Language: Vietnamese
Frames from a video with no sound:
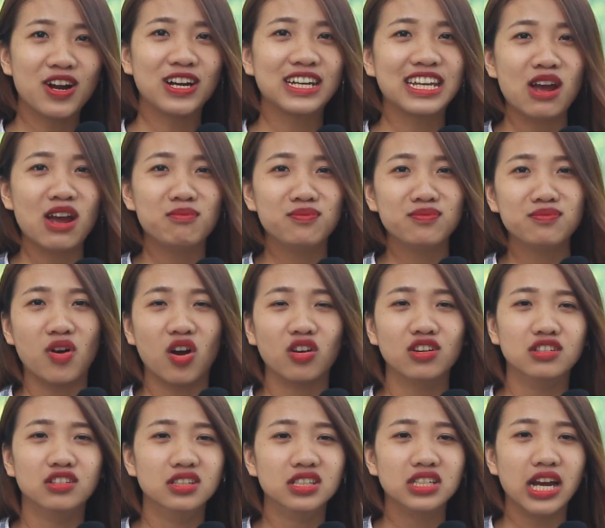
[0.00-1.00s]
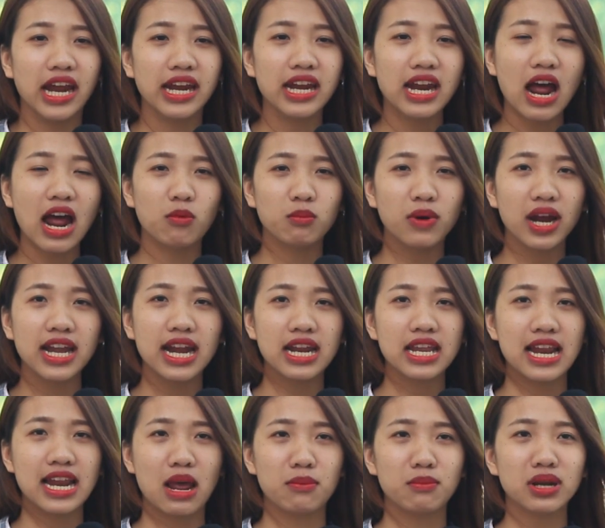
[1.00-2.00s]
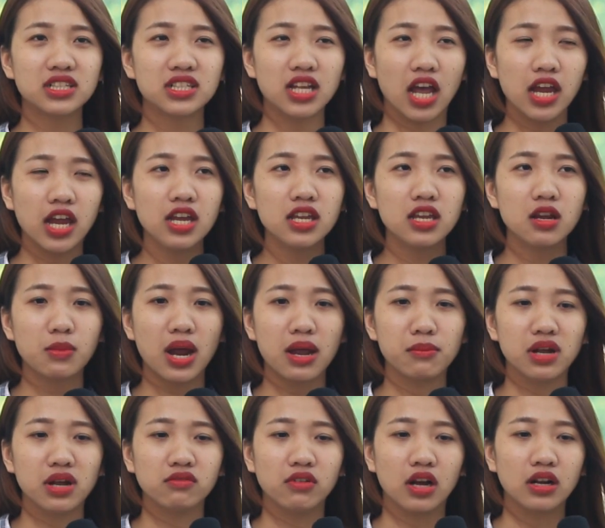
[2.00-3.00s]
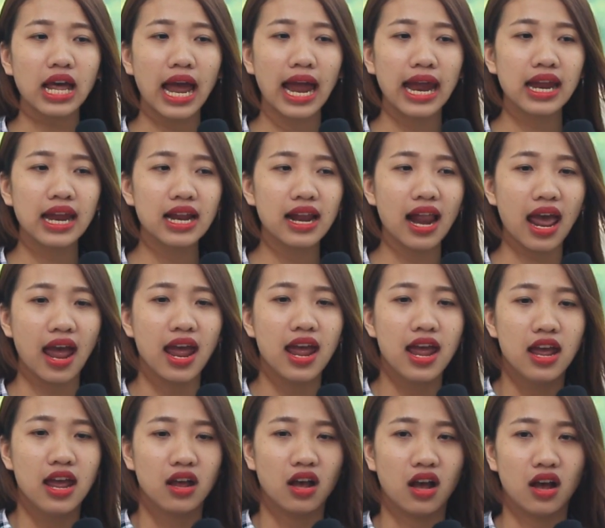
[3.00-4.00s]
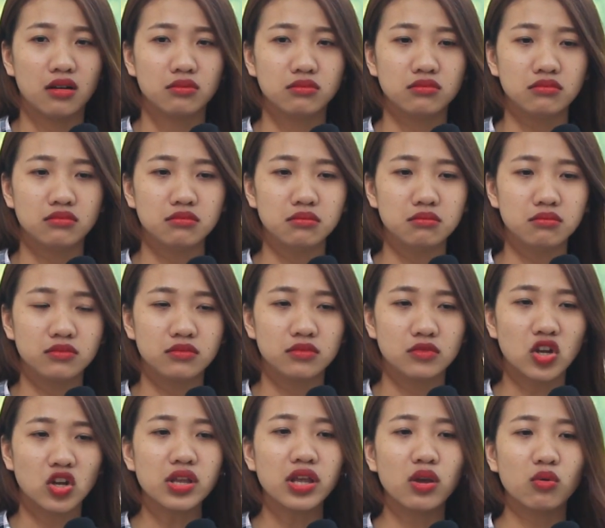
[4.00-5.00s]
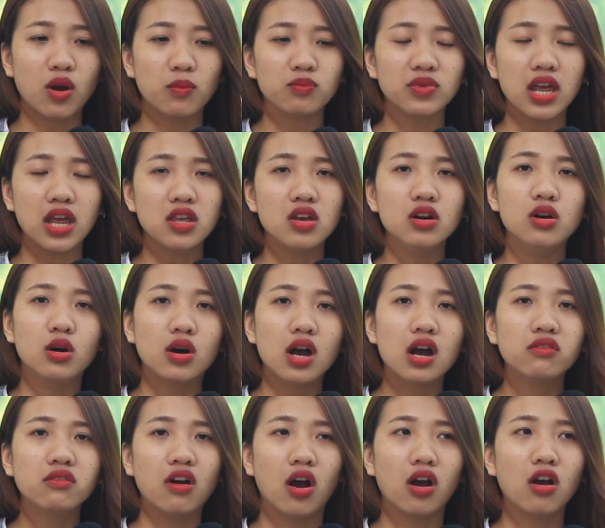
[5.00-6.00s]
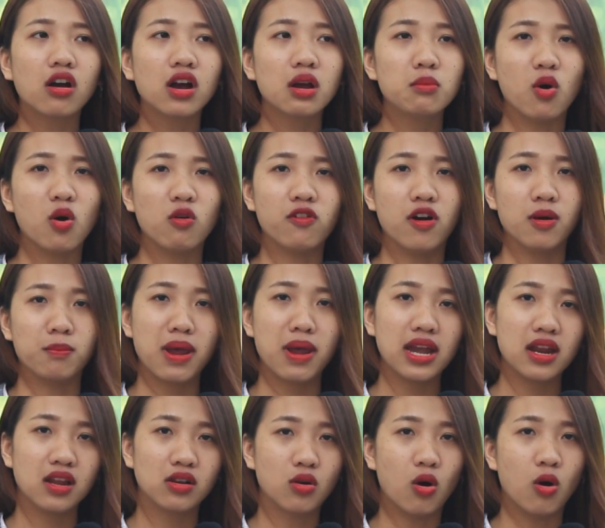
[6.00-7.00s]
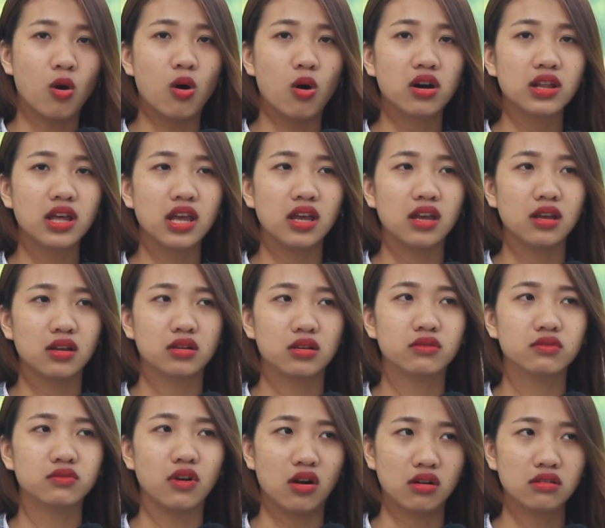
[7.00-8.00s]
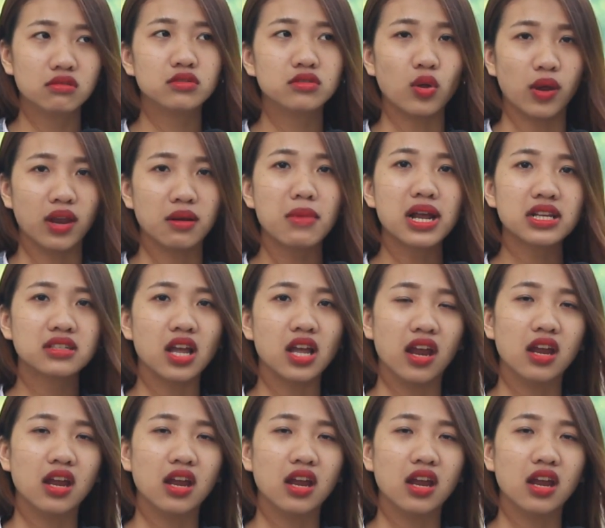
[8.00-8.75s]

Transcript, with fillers: trăm phần trăm mọi người nghĩ đến học y ra thì làm bác sĩ nhưng mà mình vẫn thấy là uh, Ừ, có nhiều công ty dược á, vẫn có cái bộ phận medical á, thì vẫn tuyển bác